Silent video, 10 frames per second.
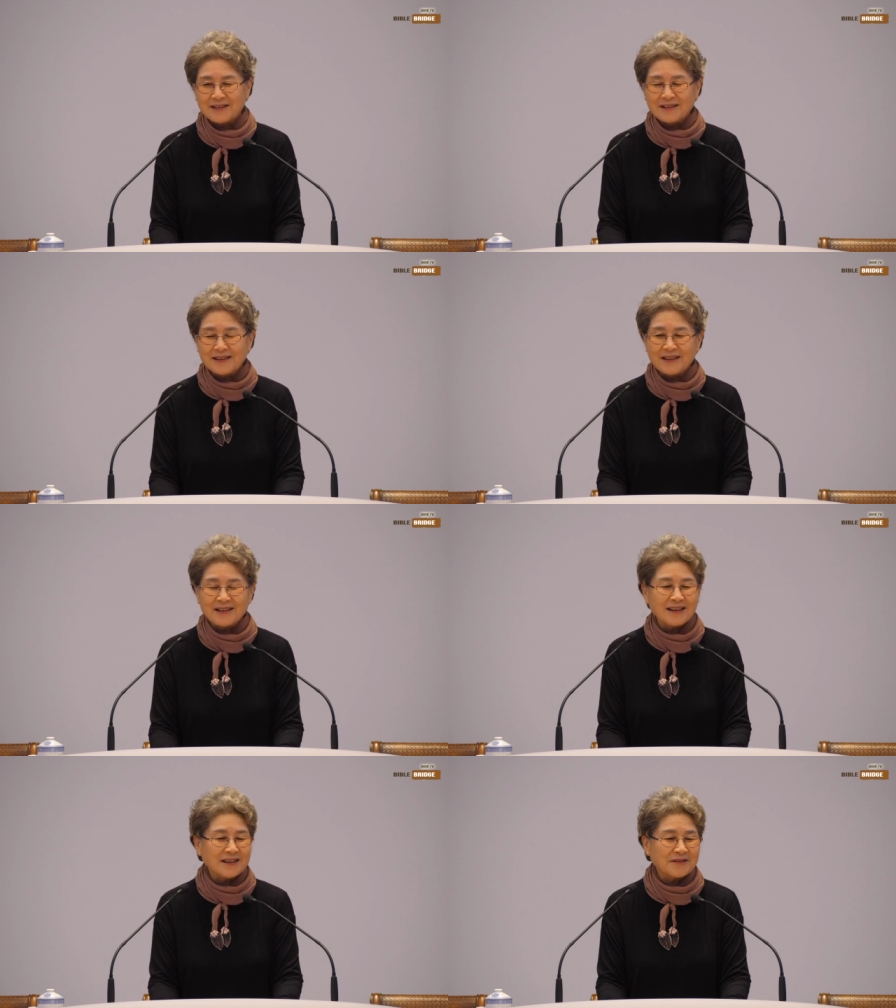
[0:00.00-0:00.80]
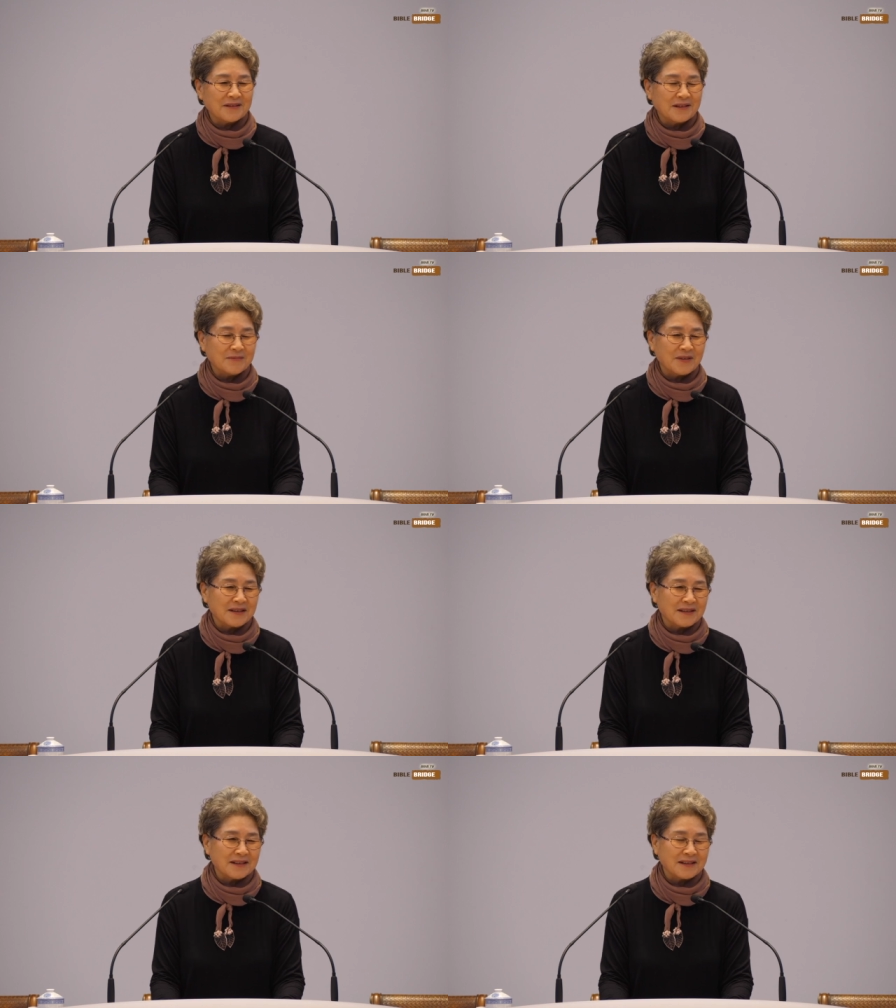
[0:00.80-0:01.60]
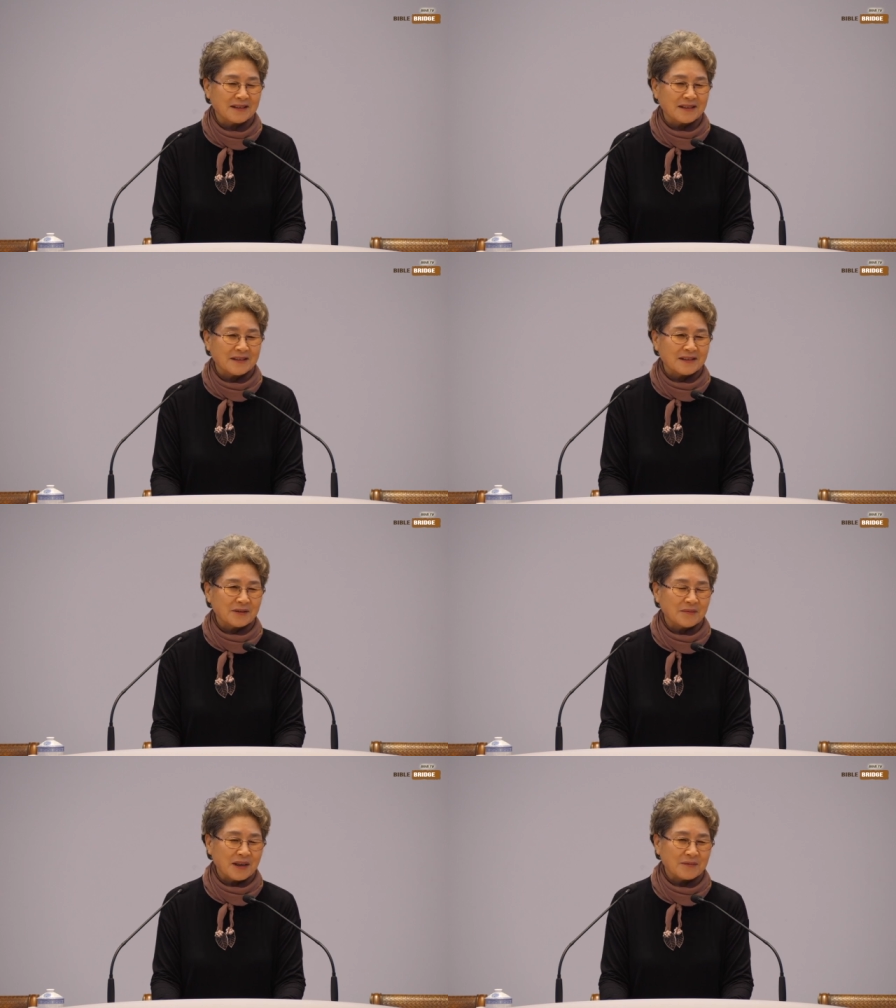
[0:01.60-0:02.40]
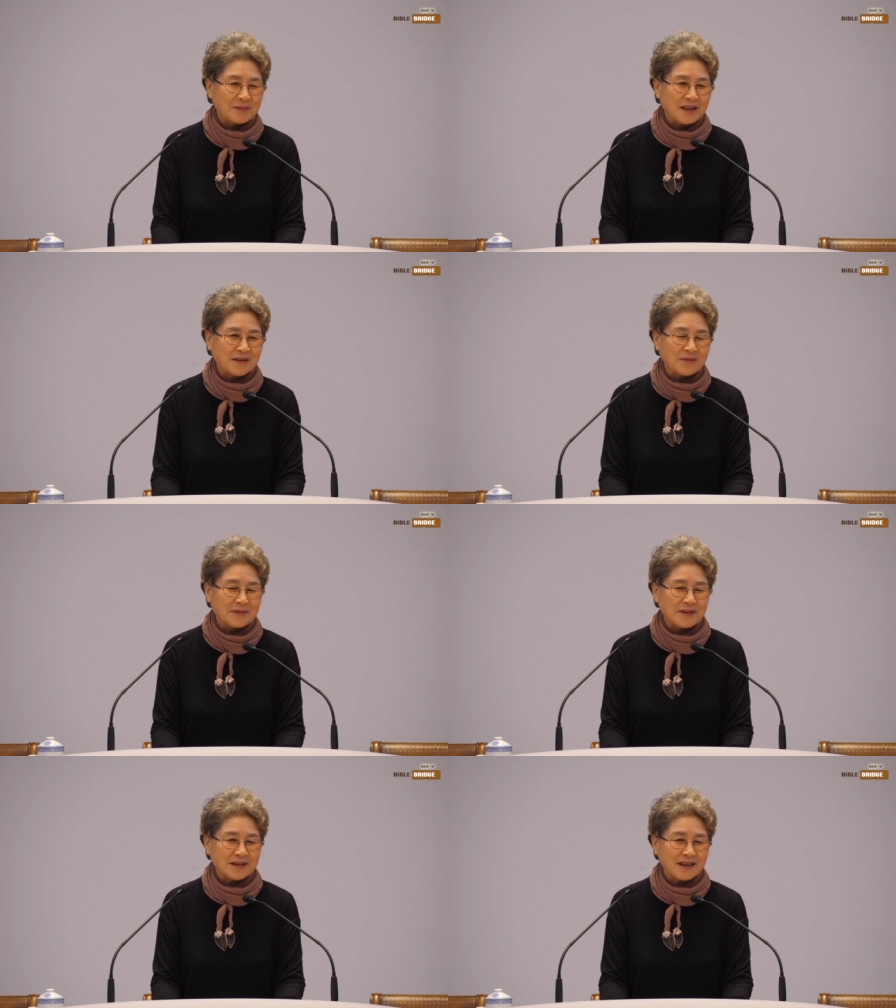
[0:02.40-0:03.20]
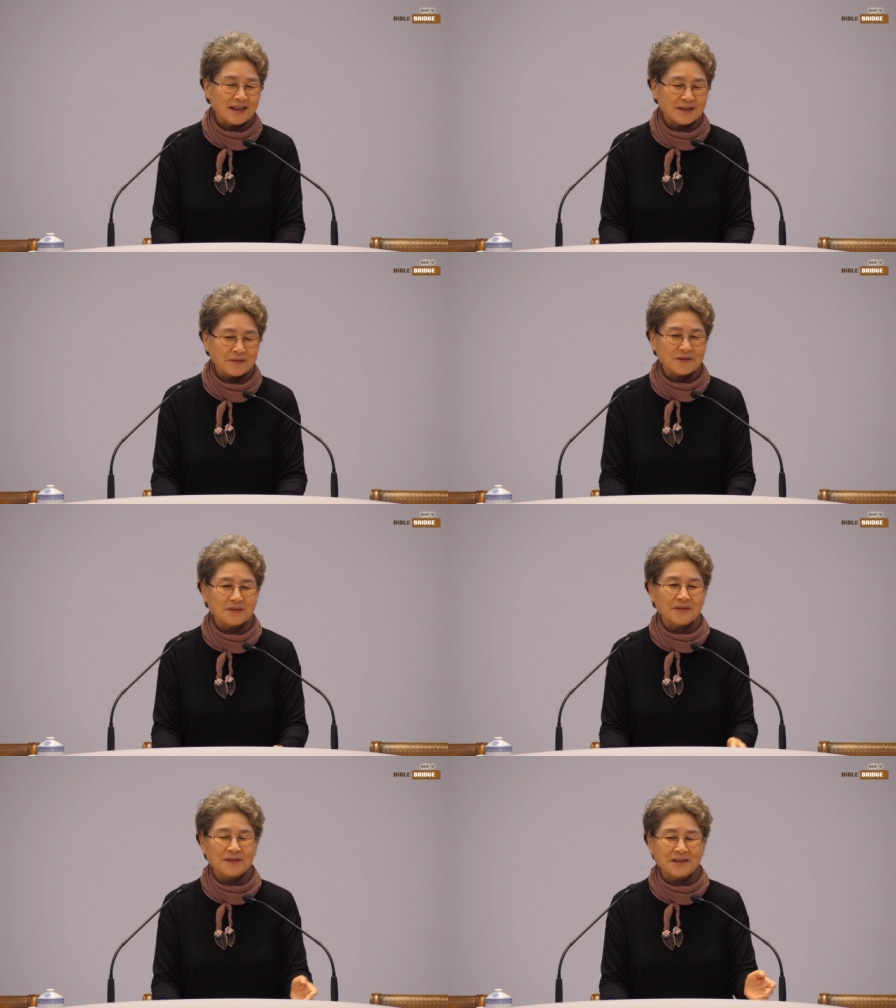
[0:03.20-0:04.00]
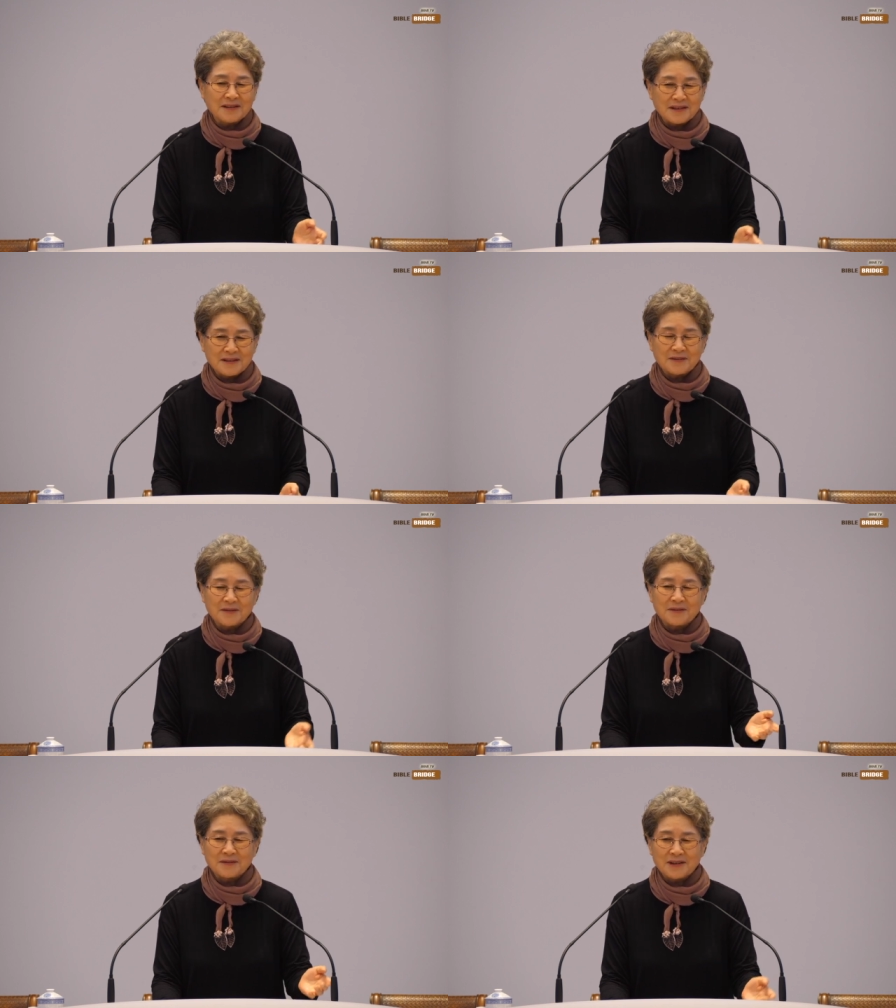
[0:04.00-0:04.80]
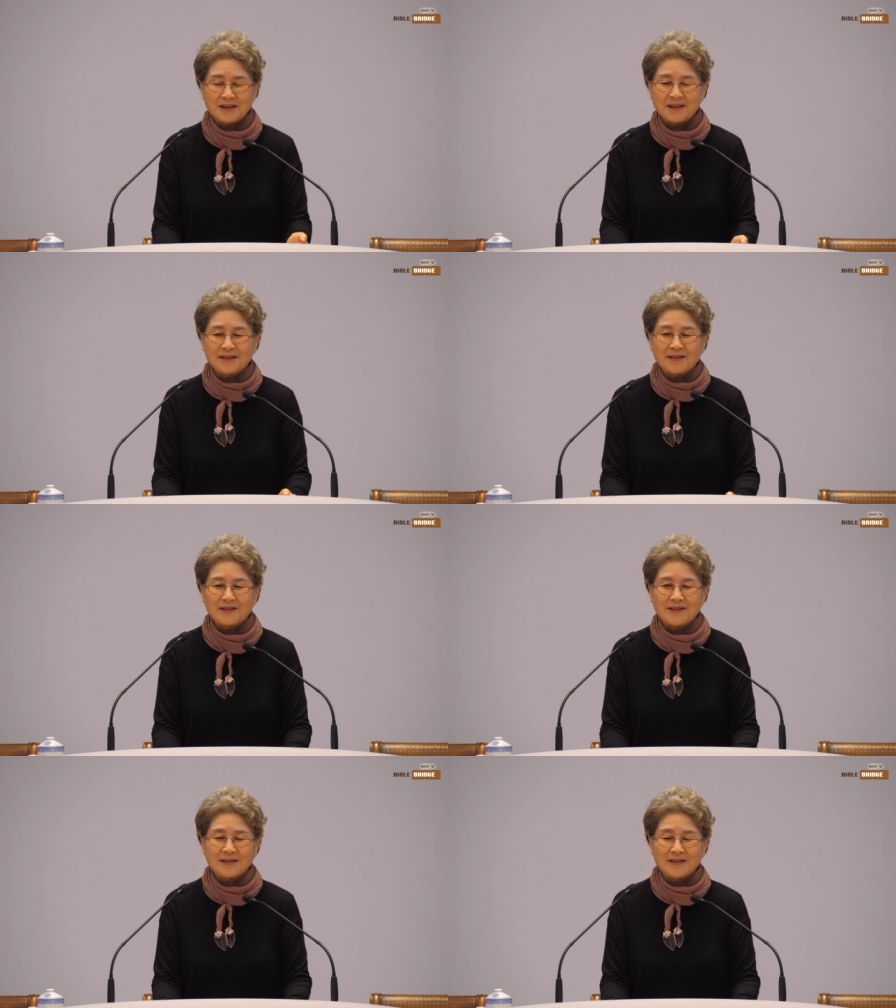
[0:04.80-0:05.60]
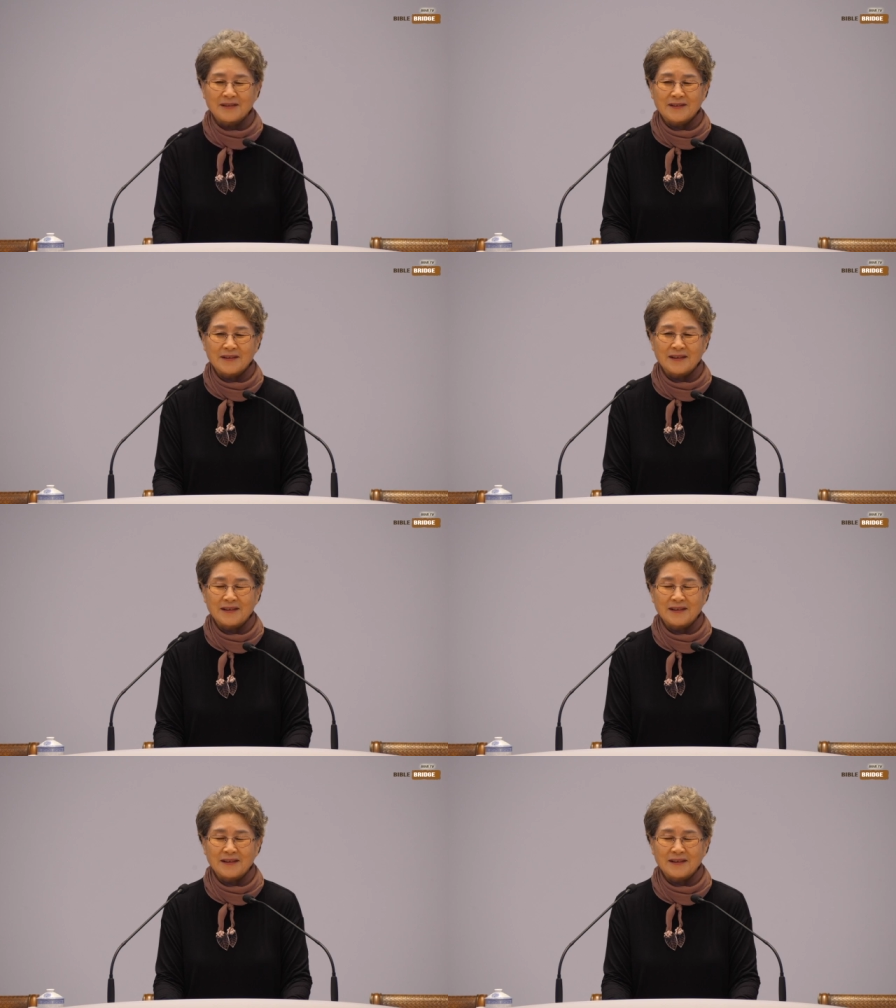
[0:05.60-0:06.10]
옛날에 우리 엄마들은 좀 아프다 하면 막 뭐 자꾸 죽도 끓여다 주고 주잖아요. 예.